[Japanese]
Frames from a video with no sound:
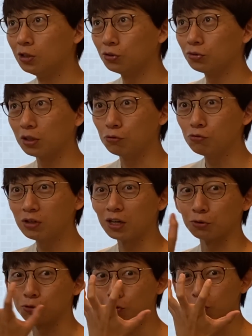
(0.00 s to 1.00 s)
その時鵜飼
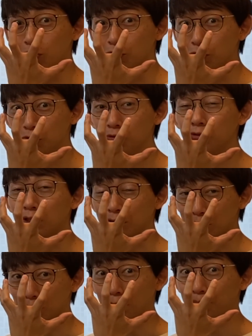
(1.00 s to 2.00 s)
の表情も映ったん
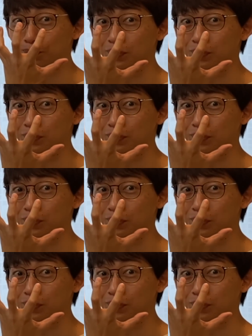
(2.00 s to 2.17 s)
ですよ。